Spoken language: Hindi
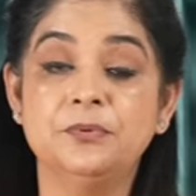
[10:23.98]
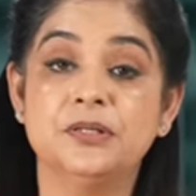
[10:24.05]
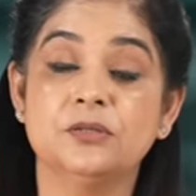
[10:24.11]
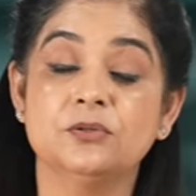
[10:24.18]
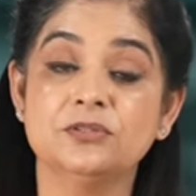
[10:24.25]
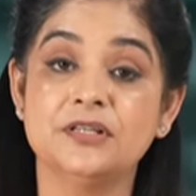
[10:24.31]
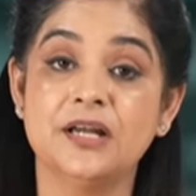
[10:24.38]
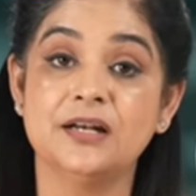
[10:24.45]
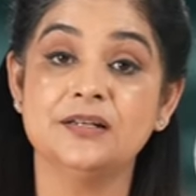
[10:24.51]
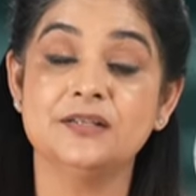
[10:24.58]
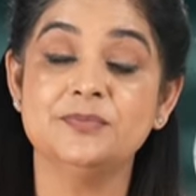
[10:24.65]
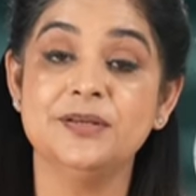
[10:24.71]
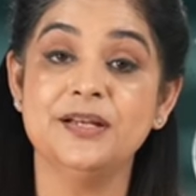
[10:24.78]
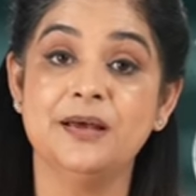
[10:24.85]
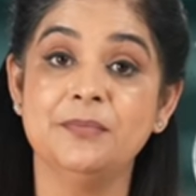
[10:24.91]
पोटेटो
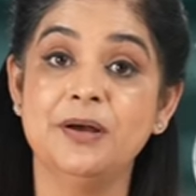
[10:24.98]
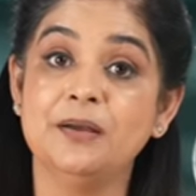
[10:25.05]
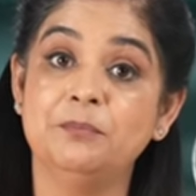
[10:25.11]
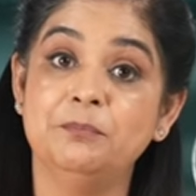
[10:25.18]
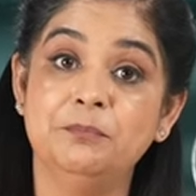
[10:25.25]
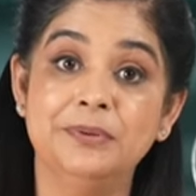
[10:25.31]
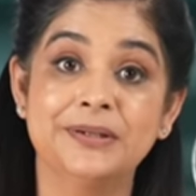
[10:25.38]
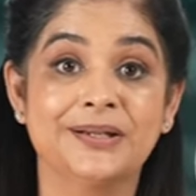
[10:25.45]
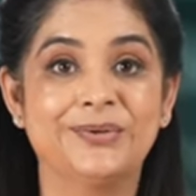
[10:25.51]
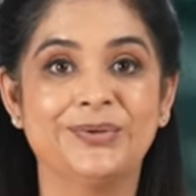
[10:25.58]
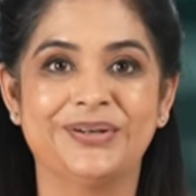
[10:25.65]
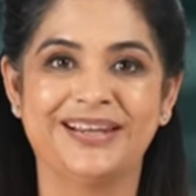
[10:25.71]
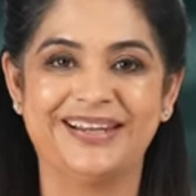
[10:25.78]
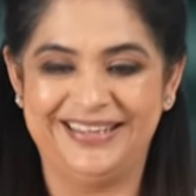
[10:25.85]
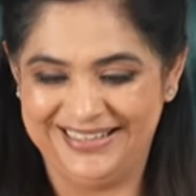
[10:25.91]
स्टार्टर्स में नमक
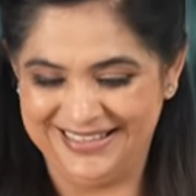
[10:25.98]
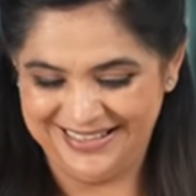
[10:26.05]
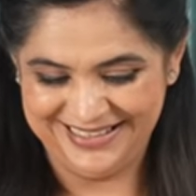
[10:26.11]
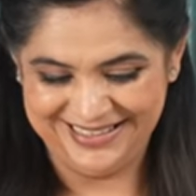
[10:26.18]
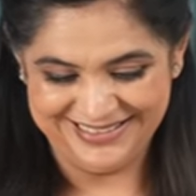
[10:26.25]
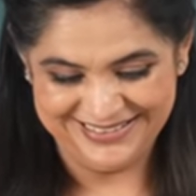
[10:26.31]
बिल्कुल नहीं है